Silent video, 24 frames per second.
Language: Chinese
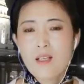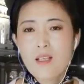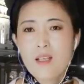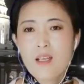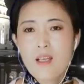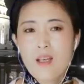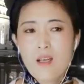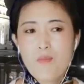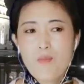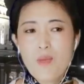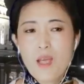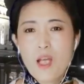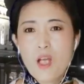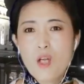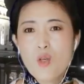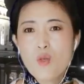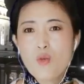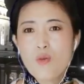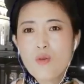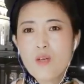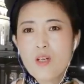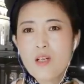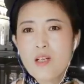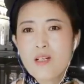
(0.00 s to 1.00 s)
你别
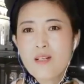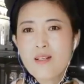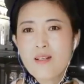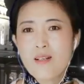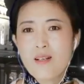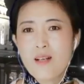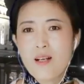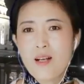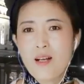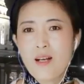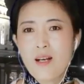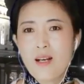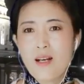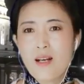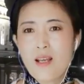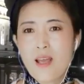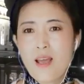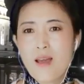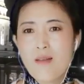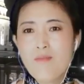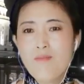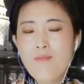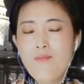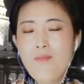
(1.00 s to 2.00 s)
说是
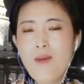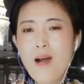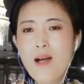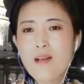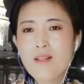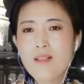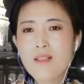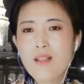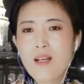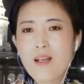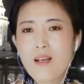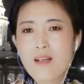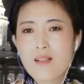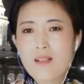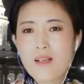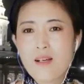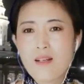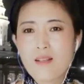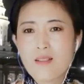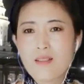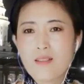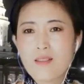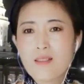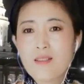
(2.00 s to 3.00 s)
联邦这个
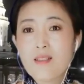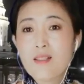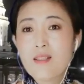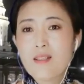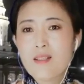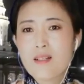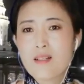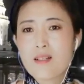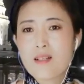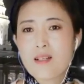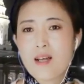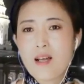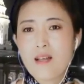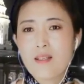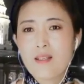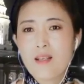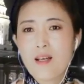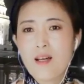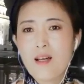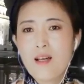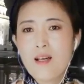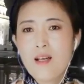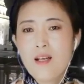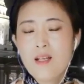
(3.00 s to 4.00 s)
层次上
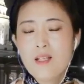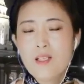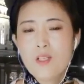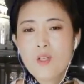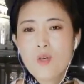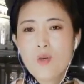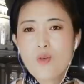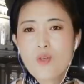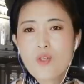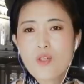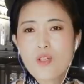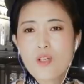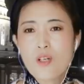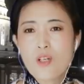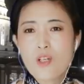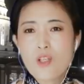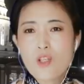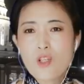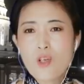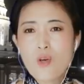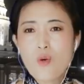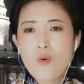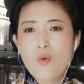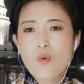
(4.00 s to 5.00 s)
的，就是
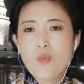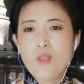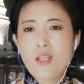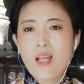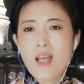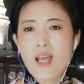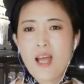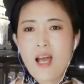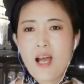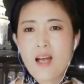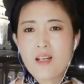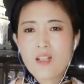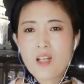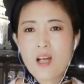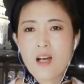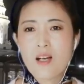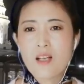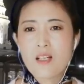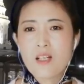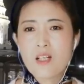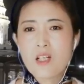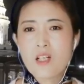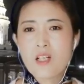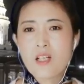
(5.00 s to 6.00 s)
州的呀、
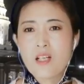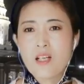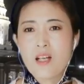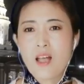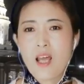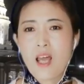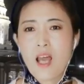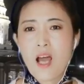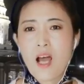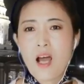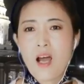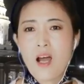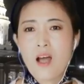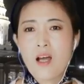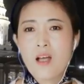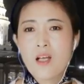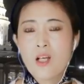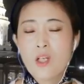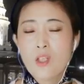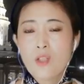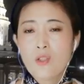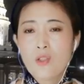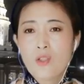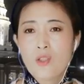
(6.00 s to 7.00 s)
城市的呀，
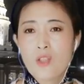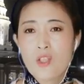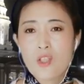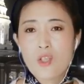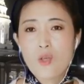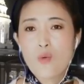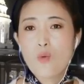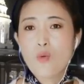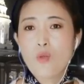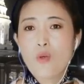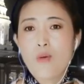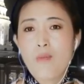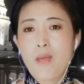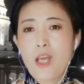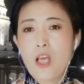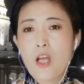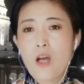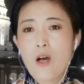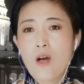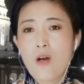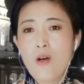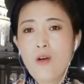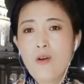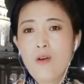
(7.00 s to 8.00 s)
几乎都没
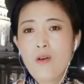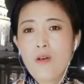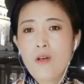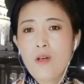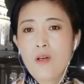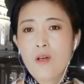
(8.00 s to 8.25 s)
有。